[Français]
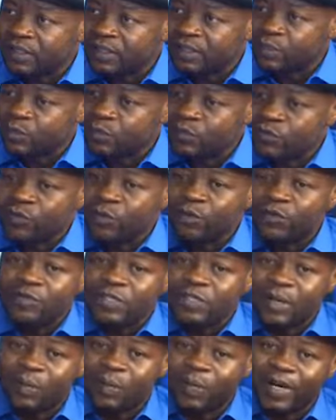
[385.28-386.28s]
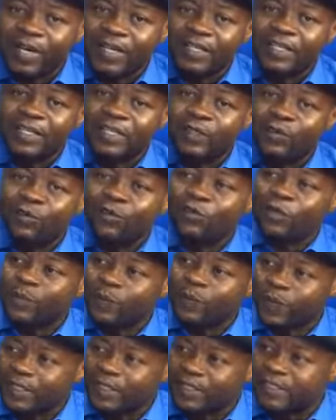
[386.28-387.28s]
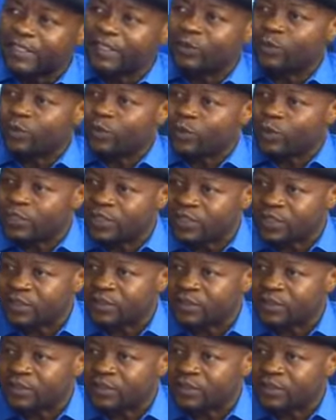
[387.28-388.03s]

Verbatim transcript: Nous voulons vous apprendre de nouvelles pratiques politiques. Vous caressez